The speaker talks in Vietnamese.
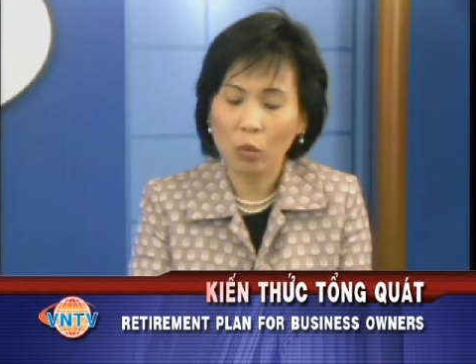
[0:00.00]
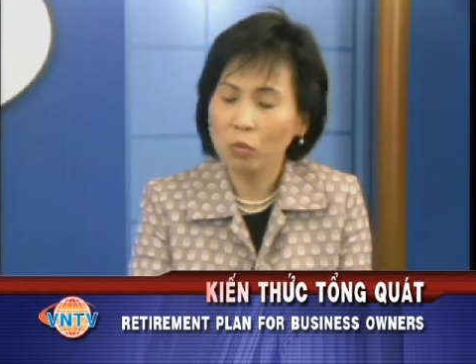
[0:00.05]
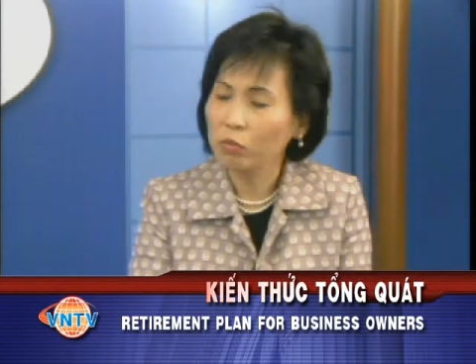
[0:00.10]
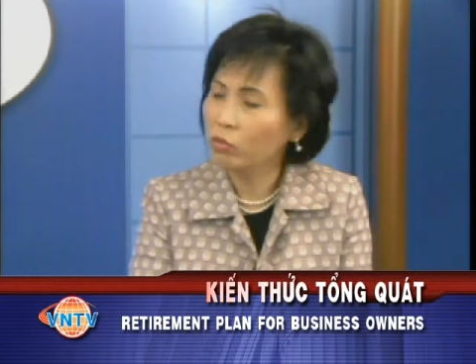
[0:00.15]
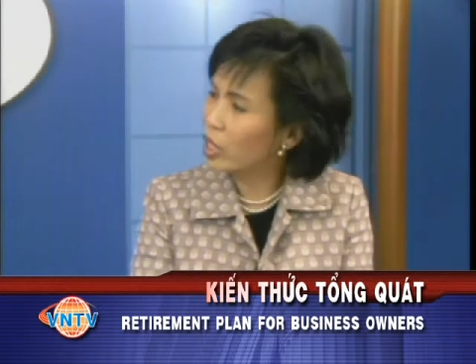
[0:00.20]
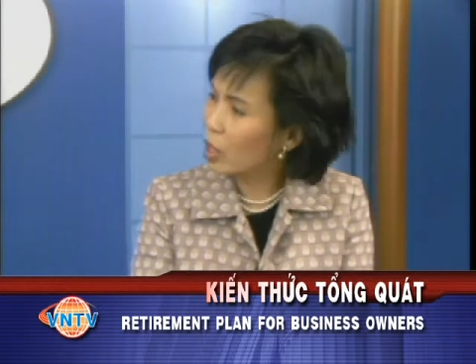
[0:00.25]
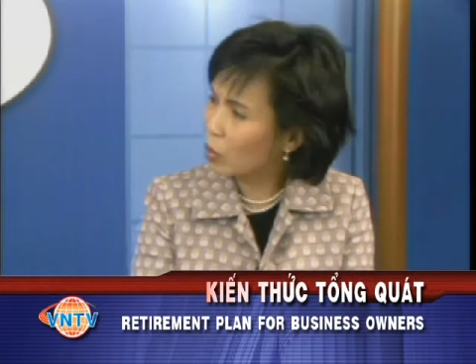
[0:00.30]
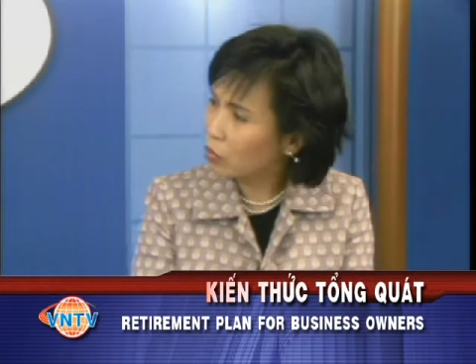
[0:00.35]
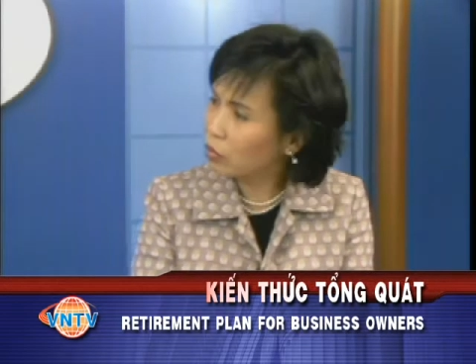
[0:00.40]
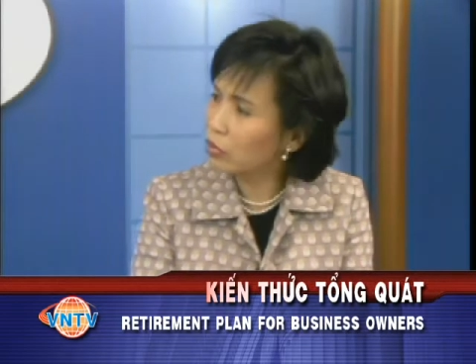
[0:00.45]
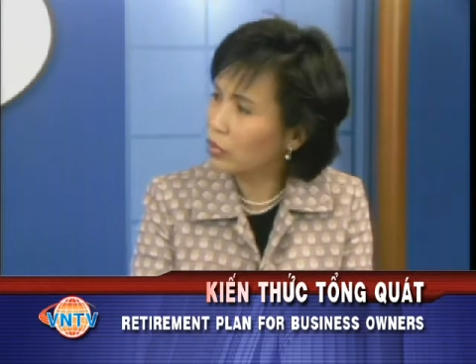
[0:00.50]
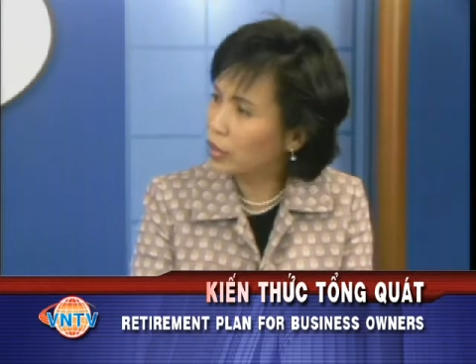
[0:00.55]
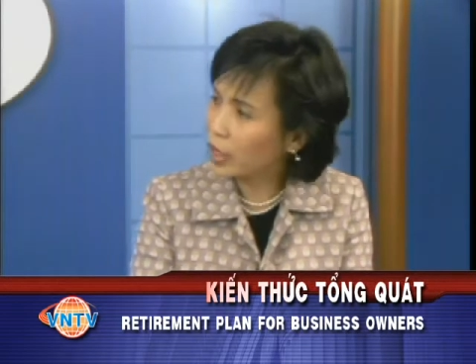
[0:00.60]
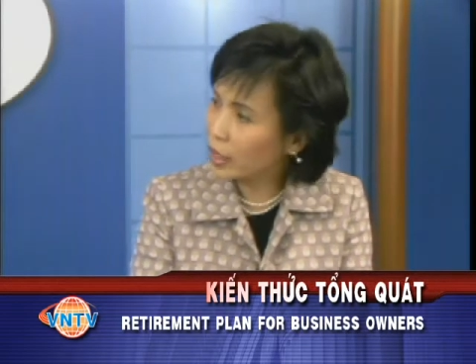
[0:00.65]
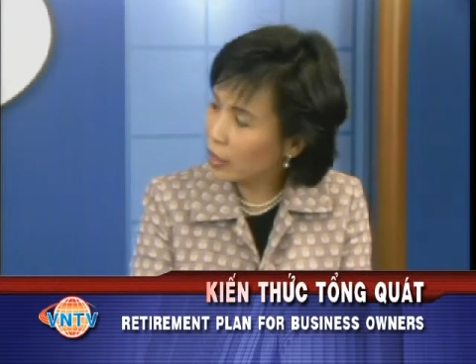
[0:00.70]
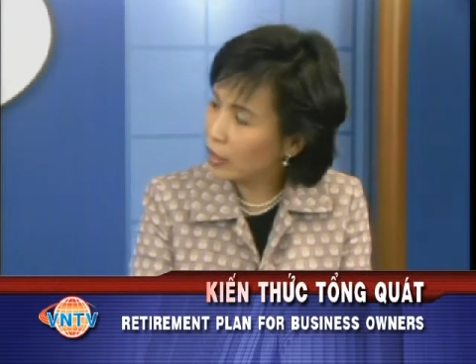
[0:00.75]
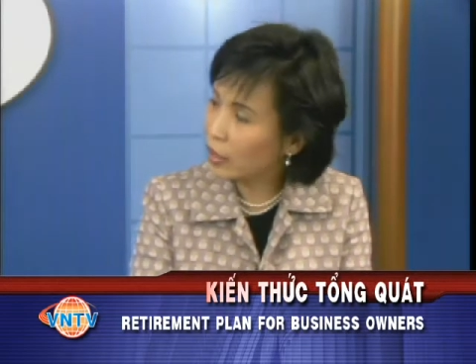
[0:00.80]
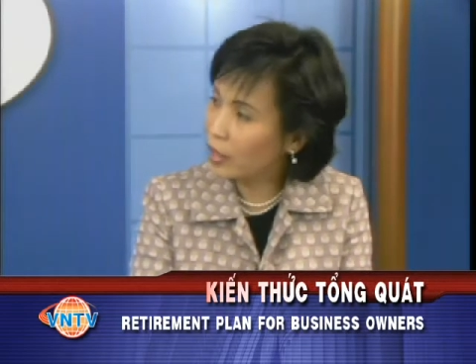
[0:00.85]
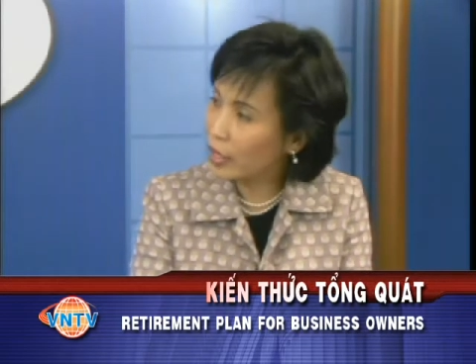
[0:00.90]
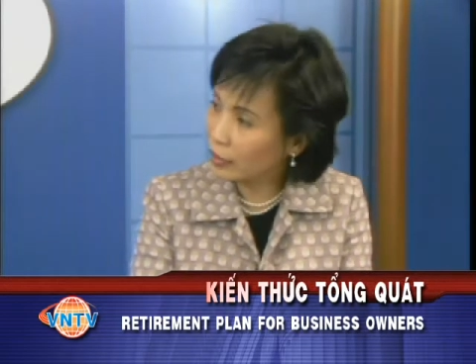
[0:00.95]
cũng trong
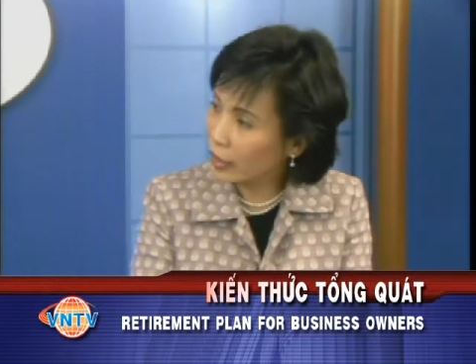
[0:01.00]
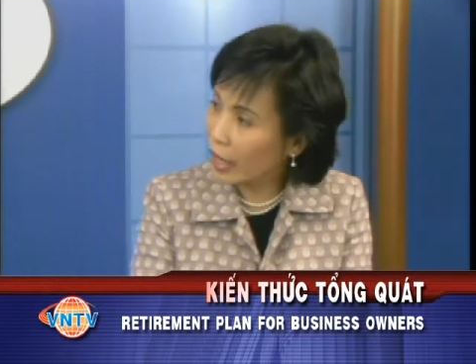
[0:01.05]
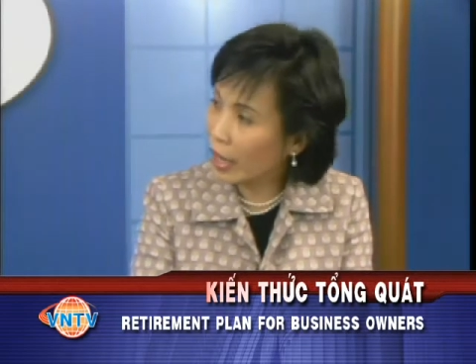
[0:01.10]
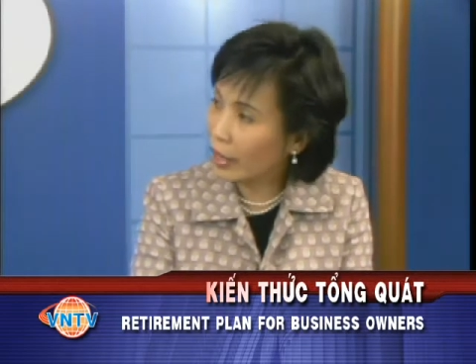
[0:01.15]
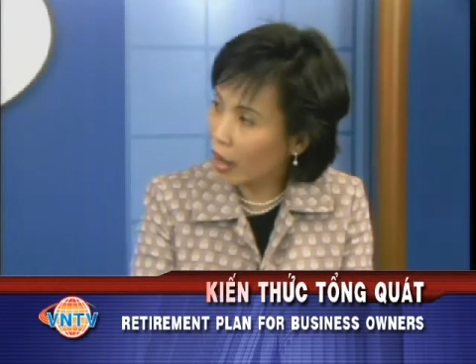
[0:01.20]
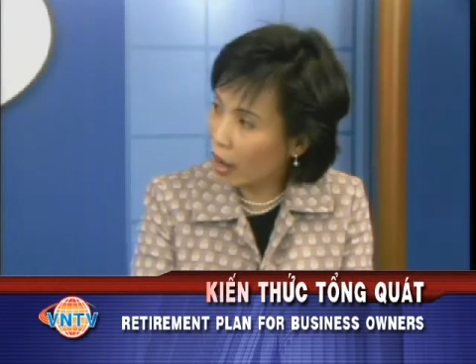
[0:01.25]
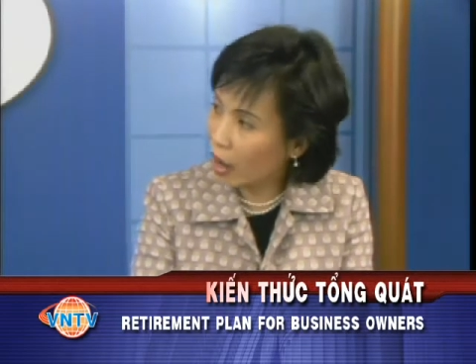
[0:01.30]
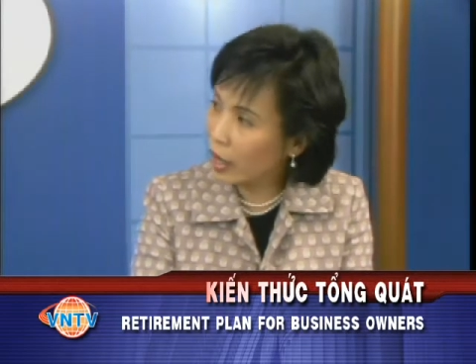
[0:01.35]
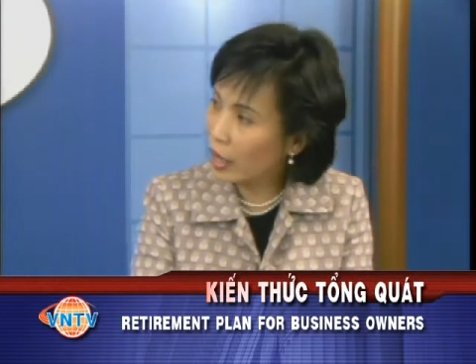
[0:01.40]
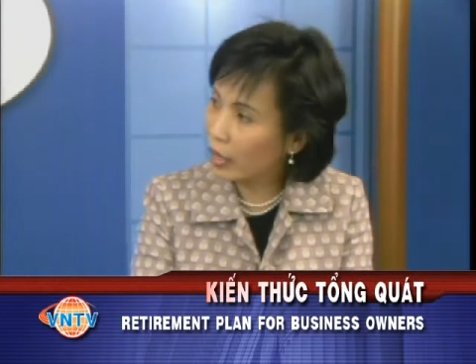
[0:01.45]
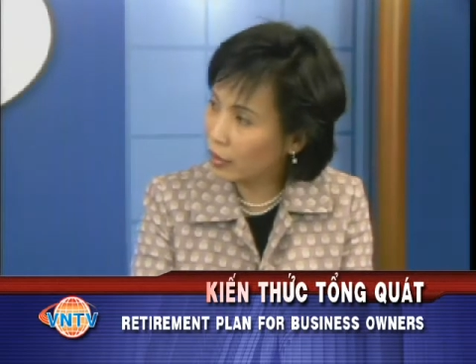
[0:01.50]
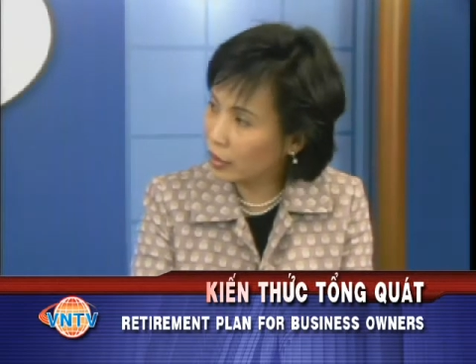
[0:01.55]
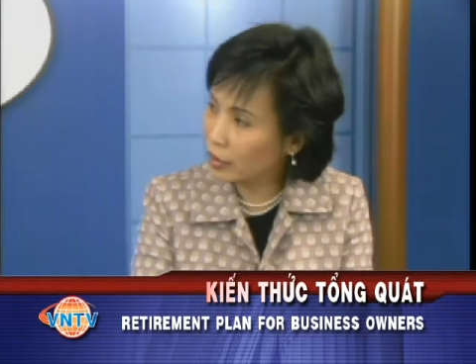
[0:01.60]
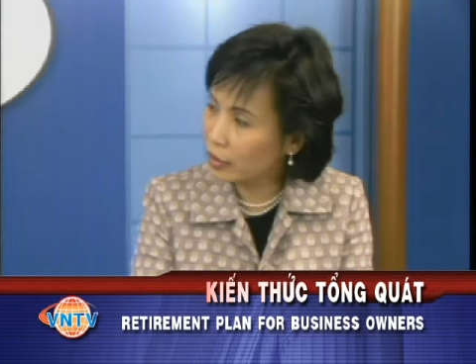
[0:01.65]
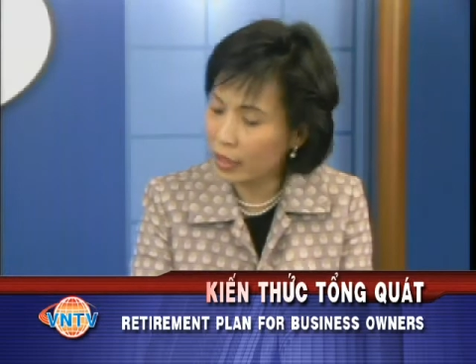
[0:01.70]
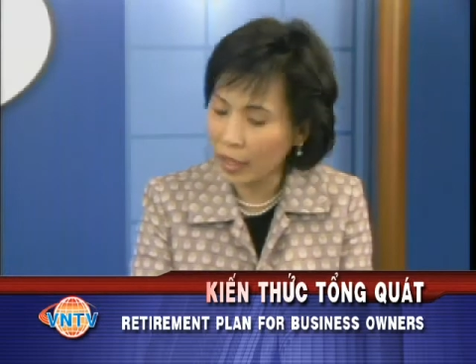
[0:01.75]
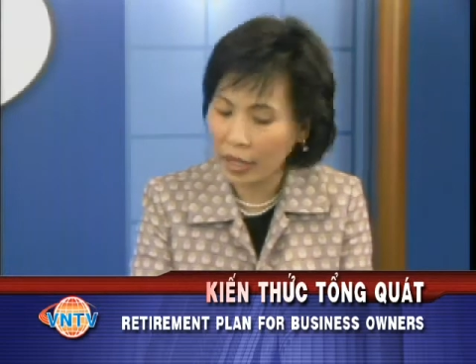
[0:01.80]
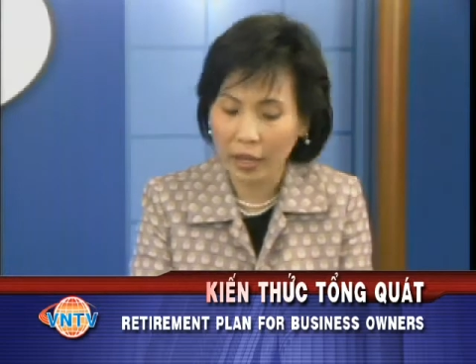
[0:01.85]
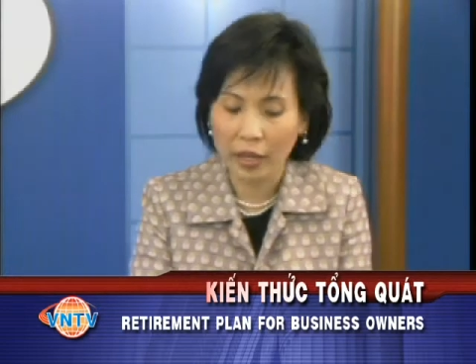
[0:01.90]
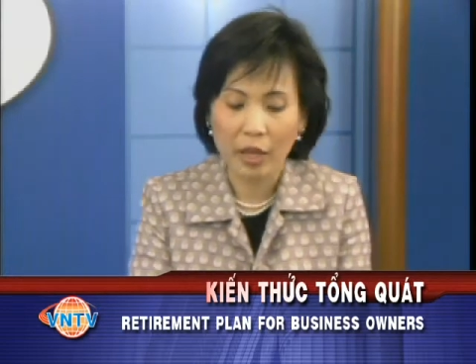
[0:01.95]
cái cái đề tài đó ha Ánh
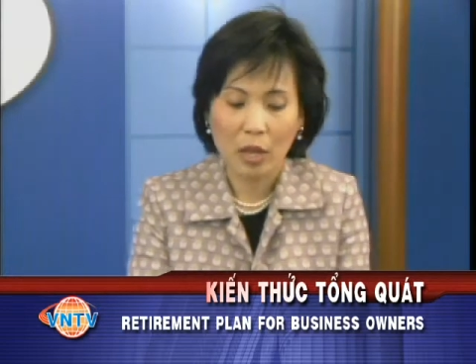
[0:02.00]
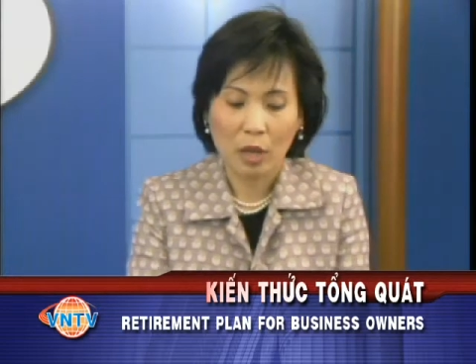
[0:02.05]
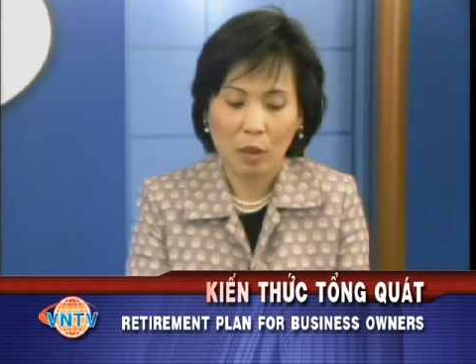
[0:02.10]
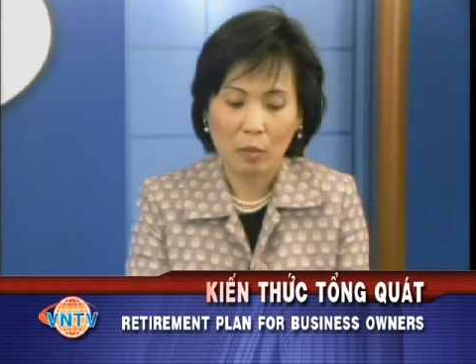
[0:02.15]
Hương ha